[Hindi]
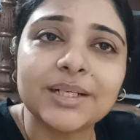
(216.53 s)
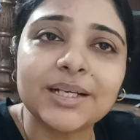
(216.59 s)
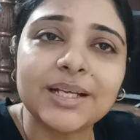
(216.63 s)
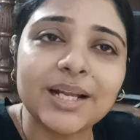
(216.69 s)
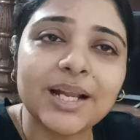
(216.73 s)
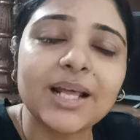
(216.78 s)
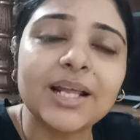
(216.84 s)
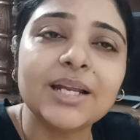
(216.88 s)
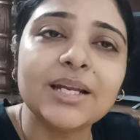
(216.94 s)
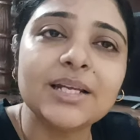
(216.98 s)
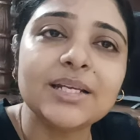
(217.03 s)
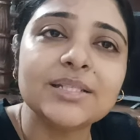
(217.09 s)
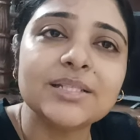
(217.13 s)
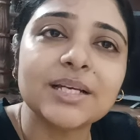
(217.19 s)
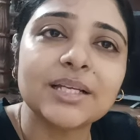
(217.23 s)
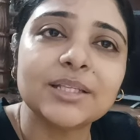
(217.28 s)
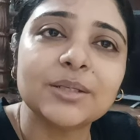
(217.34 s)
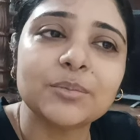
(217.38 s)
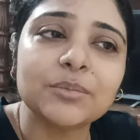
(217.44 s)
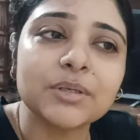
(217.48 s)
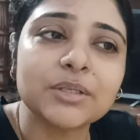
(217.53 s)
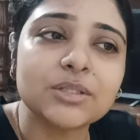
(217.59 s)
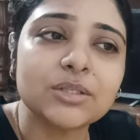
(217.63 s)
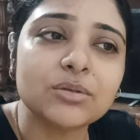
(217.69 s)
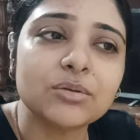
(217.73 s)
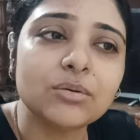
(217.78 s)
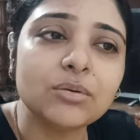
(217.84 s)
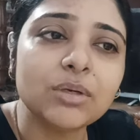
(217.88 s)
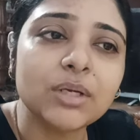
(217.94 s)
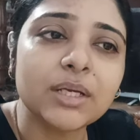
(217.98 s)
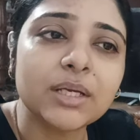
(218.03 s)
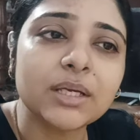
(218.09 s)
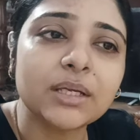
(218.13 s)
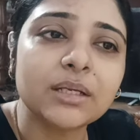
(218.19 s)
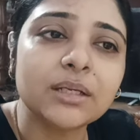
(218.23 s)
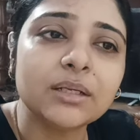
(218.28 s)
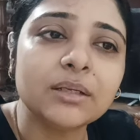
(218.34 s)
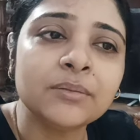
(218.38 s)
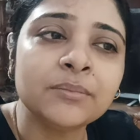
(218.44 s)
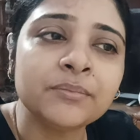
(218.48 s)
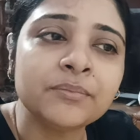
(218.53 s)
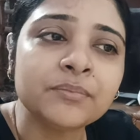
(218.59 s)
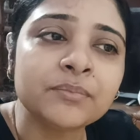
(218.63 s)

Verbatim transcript: डराना नहीं चाहते हम किसी को लेकिन